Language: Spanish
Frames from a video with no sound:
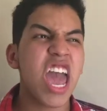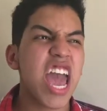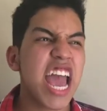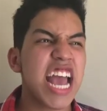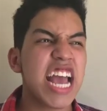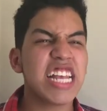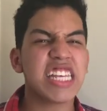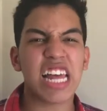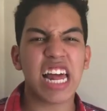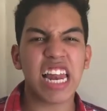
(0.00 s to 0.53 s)

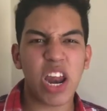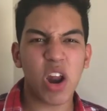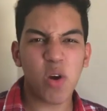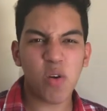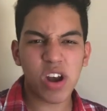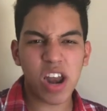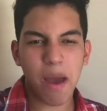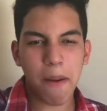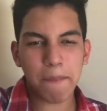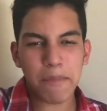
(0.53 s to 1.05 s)
y salieron
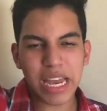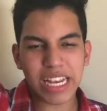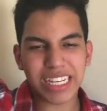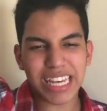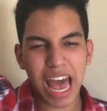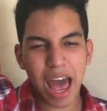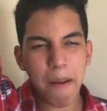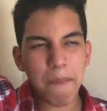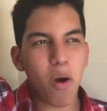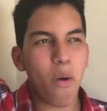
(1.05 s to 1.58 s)
unas
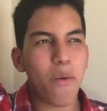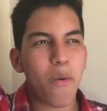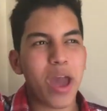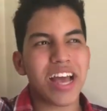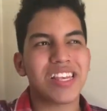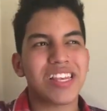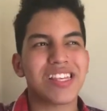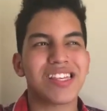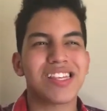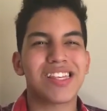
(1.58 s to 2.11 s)
bichas a
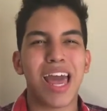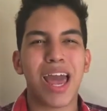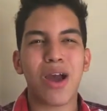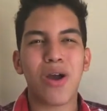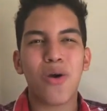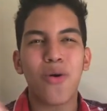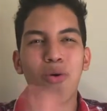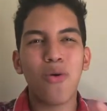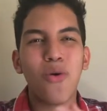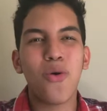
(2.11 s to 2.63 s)
moverse
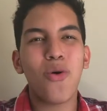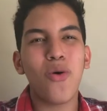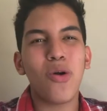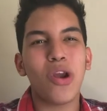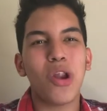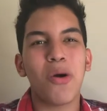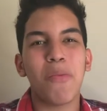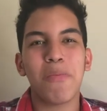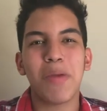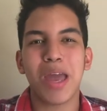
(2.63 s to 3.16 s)

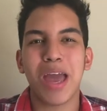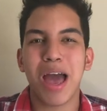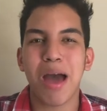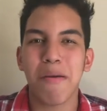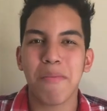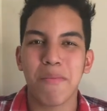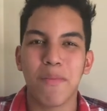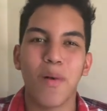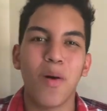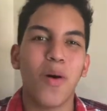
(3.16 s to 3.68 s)
culo, mi
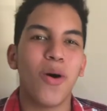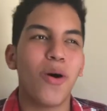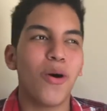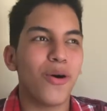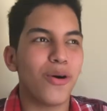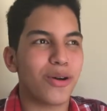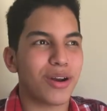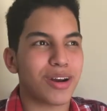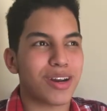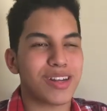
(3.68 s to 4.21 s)

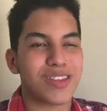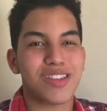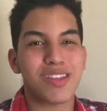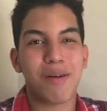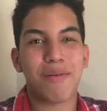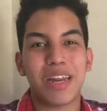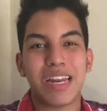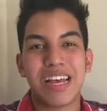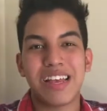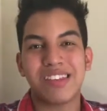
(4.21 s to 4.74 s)
amor. Esta
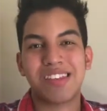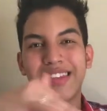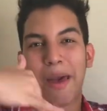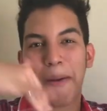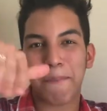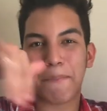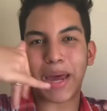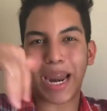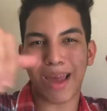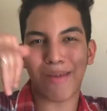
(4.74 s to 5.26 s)
vaina se
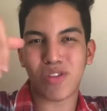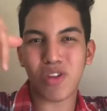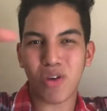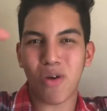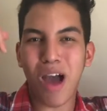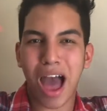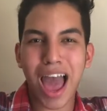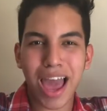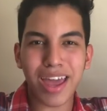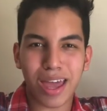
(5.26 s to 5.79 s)
prendió
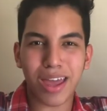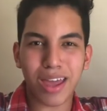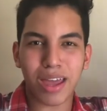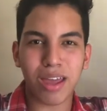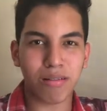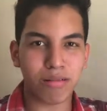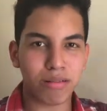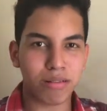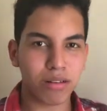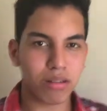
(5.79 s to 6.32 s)

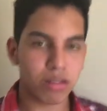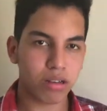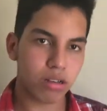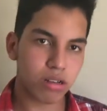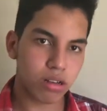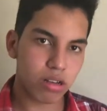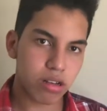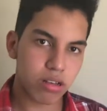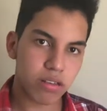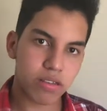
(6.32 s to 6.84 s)
ahí.
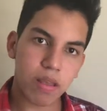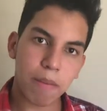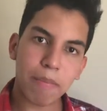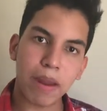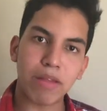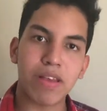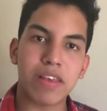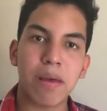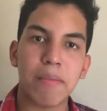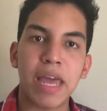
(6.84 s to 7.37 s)
Se
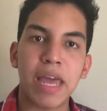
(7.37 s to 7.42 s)
prendió esa